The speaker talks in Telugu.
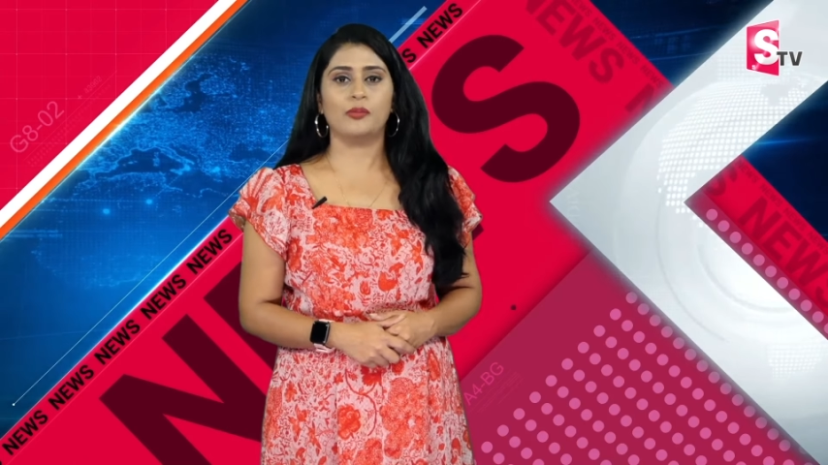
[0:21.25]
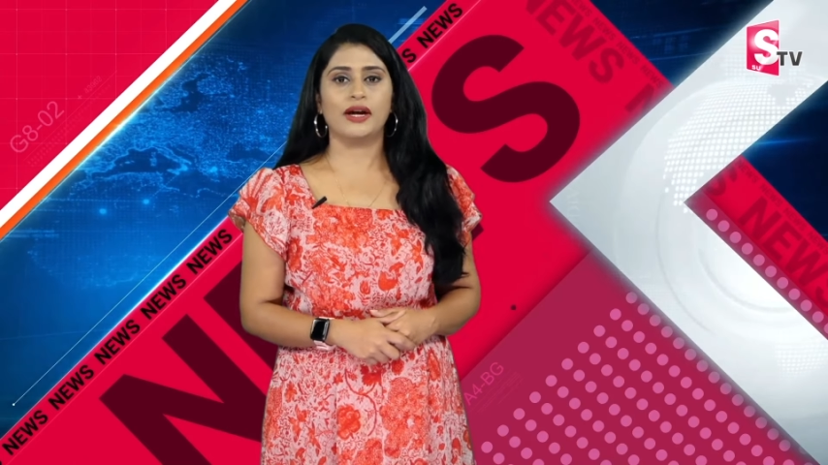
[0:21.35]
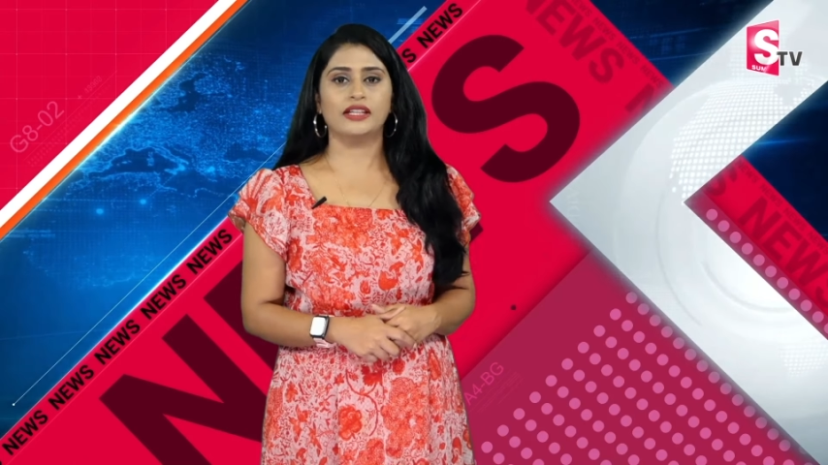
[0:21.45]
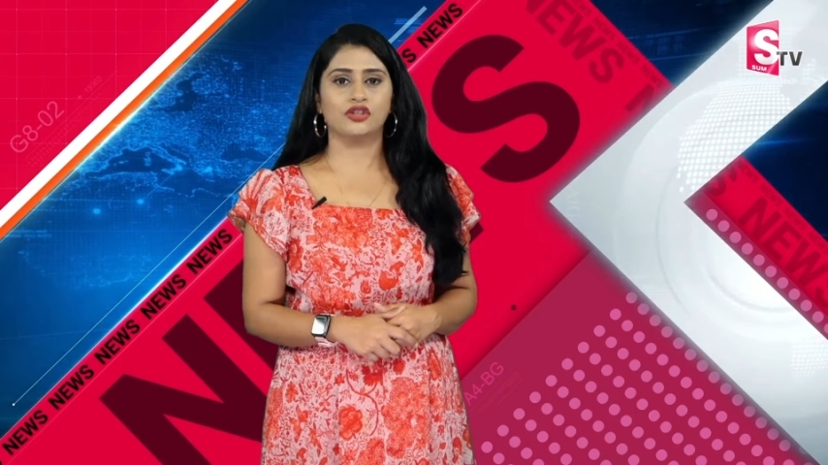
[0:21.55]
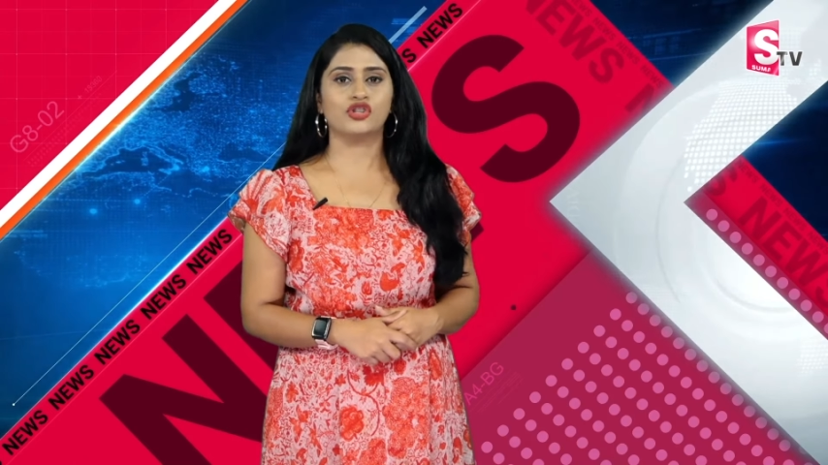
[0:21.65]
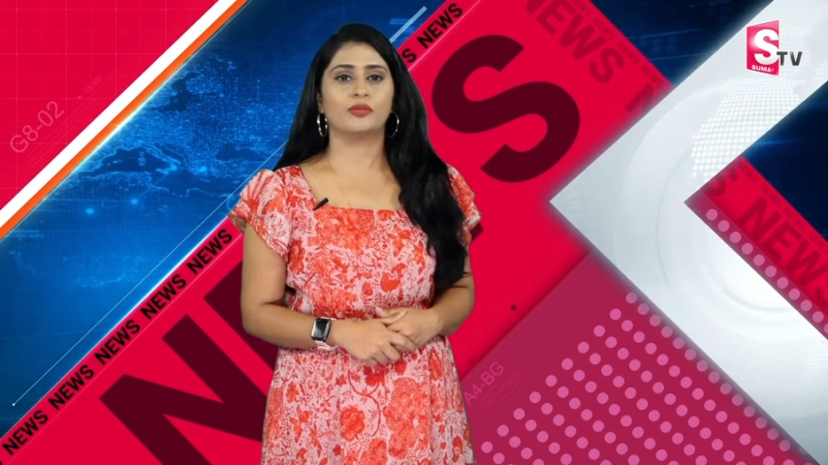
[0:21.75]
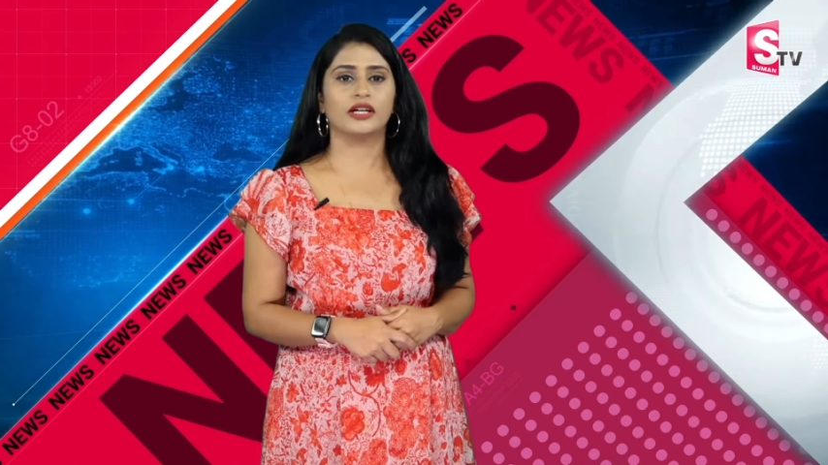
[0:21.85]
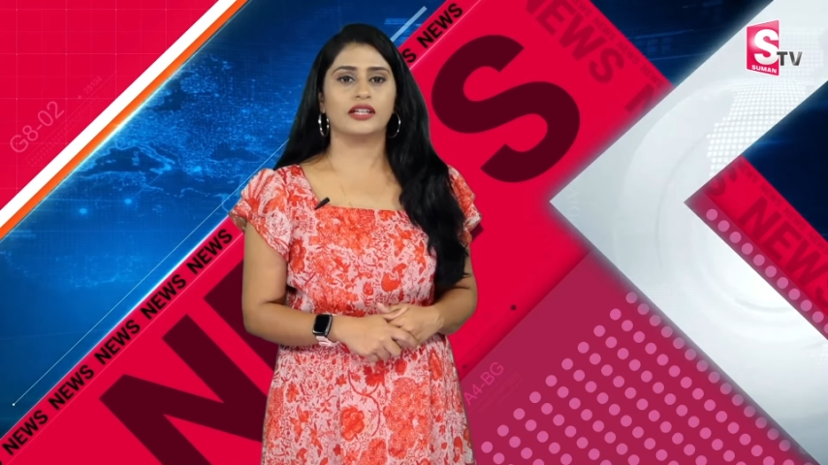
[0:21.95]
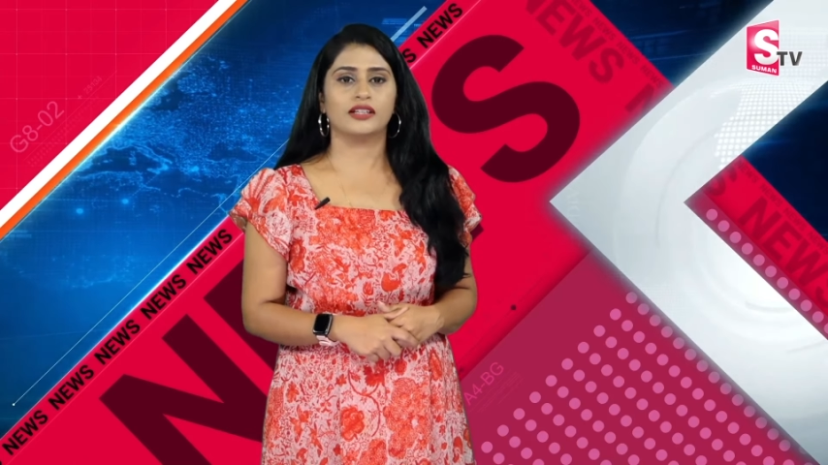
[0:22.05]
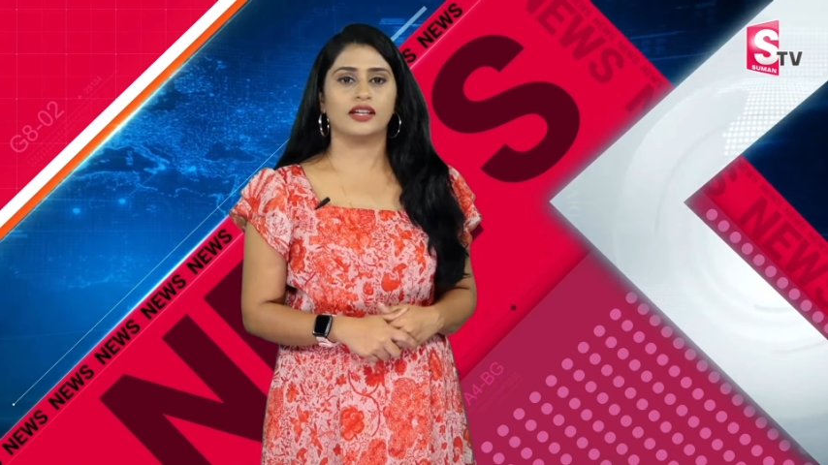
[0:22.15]
అమలుపై
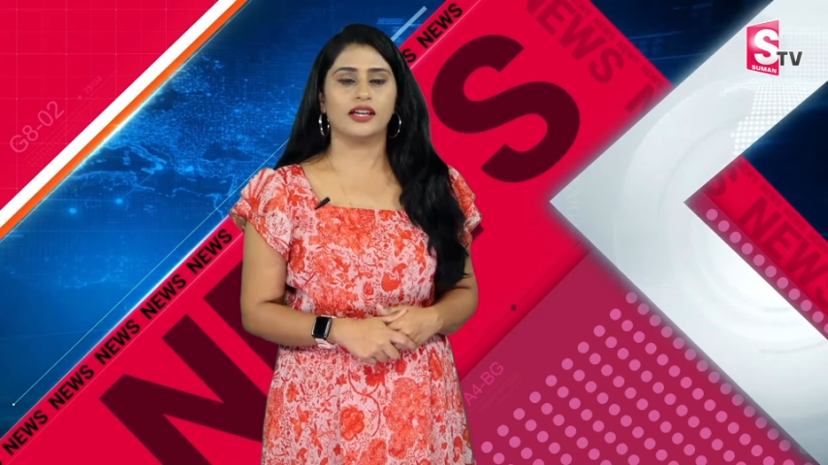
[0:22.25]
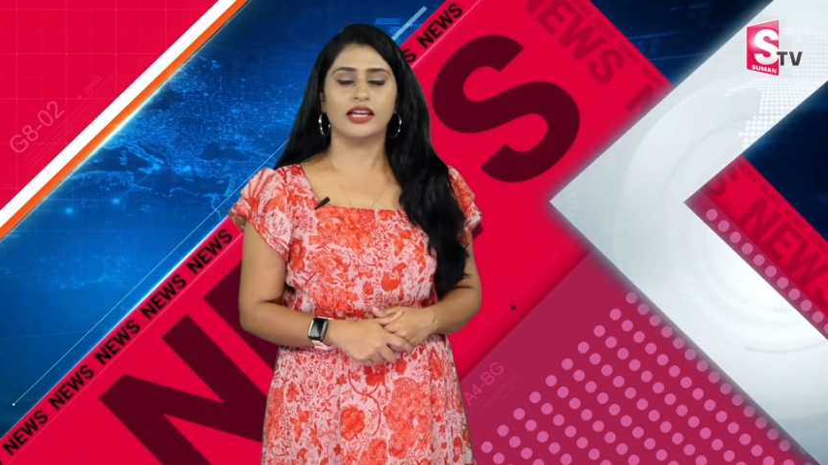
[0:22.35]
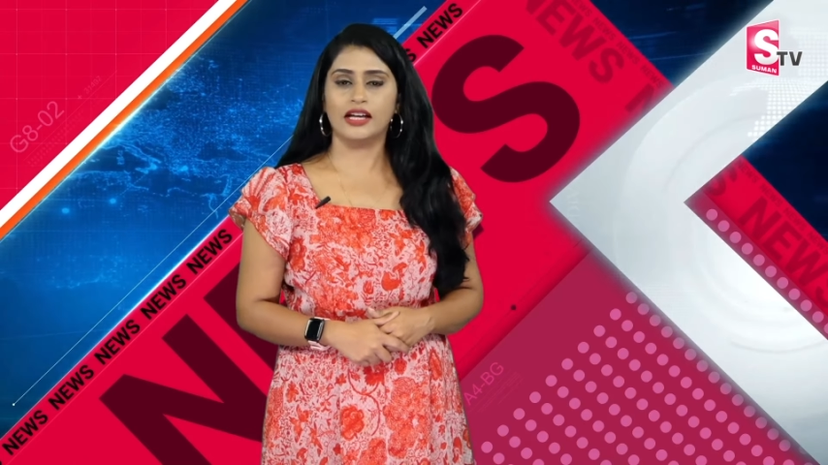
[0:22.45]
దృష్టి పెట్టింది